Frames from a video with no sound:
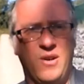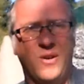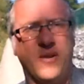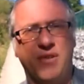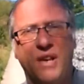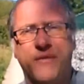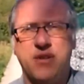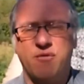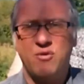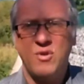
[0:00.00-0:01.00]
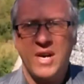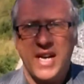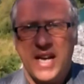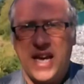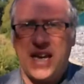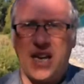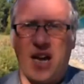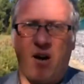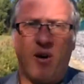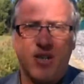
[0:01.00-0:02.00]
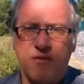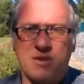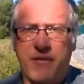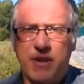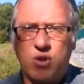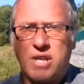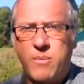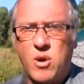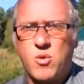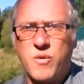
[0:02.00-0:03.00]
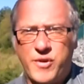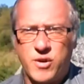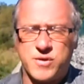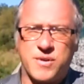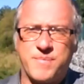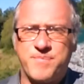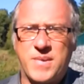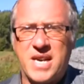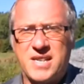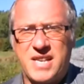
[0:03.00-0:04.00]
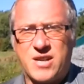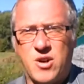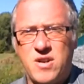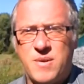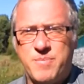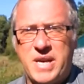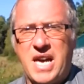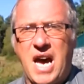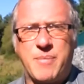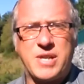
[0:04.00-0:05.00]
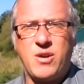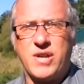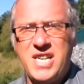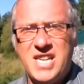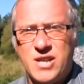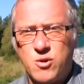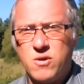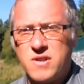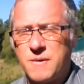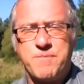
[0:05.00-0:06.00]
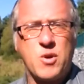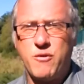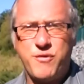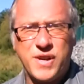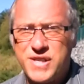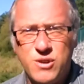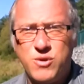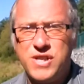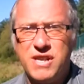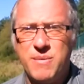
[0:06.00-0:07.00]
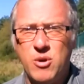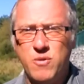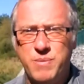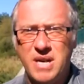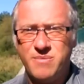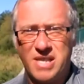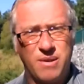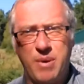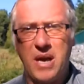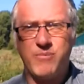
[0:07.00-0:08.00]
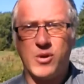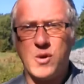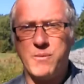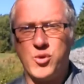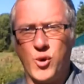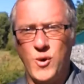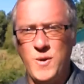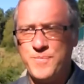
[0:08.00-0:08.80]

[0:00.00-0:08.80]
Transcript: vis à -vis de vous et en qui vous avez totalement confiance. D'accord Mais a priori, les autres, que vous fassiez du cinéma ou pas, bah, c'est ce n'est pas important pour